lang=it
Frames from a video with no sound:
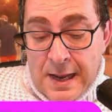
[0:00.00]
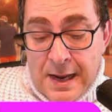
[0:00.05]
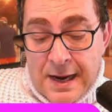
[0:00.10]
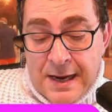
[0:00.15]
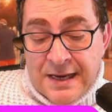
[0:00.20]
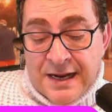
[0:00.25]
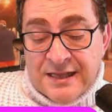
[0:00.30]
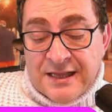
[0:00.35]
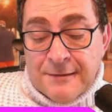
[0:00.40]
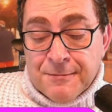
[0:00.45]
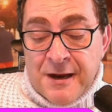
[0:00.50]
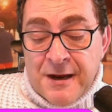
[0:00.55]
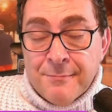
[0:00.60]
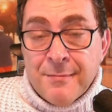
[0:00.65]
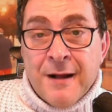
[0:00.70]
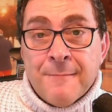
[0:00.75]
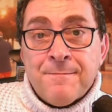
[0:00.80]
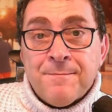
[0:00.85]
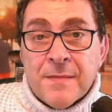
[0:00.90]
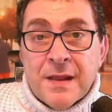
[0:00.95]
In
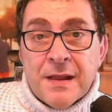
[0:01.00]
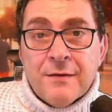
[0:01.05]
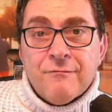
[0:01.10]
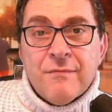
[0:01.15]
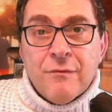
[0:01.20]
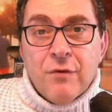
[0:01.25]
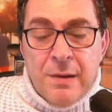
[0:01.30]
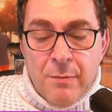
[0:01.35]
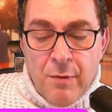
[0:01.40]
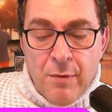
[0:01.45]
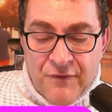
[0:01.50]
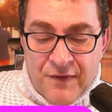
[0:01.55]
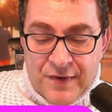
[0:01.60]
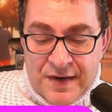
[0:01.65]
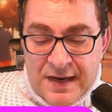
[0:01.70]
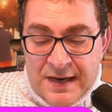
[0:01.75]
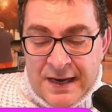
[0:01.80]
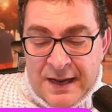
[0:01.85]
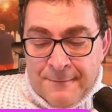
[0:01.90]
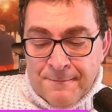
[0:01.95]
anteprima vi vogliamo far
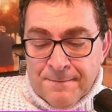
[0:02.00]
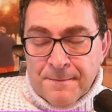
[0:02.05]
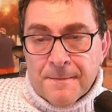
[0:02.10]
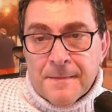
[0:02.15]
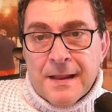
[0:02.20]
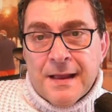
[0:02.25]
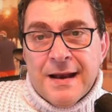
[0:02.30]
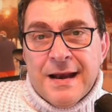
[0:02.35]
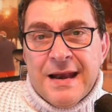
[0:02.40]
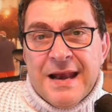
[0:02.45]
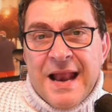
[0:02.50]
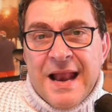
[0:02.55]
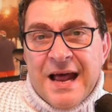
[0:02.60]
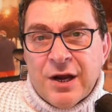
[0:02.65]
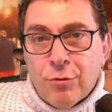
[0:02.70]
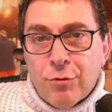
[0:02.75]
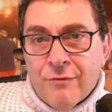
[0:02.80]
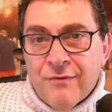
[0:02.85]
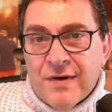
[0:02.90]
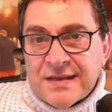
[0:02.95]
vedere la
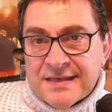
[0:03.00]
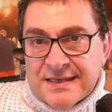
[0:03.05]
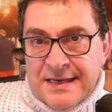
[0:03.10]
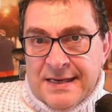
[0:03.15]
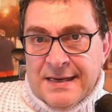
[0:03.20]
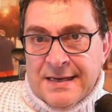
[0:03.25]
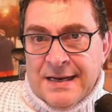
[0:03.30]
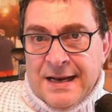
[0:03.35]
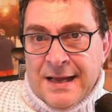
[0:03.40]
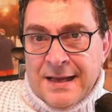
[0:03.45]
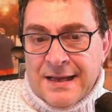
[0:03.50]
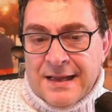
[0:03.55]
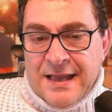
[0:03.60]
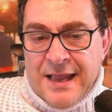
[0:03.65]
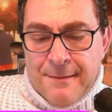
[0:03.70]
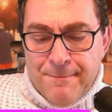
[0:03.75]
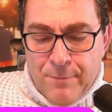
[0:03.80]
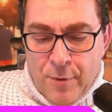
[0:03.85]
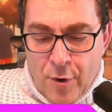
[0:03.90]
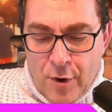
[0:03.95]
nuova sigla,
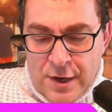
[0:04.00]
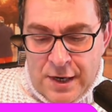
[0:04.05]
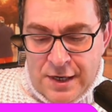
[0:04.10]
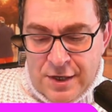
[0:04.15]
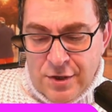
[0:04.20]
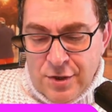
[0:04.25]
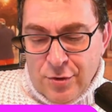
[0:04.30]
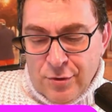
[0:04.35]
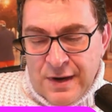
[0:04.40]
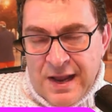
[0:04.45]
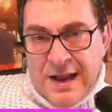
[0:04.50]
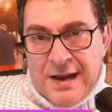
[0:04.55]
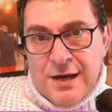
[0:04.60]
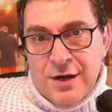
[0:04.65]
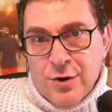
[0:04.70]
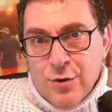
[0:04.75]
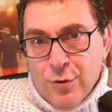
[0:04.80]
che poi non è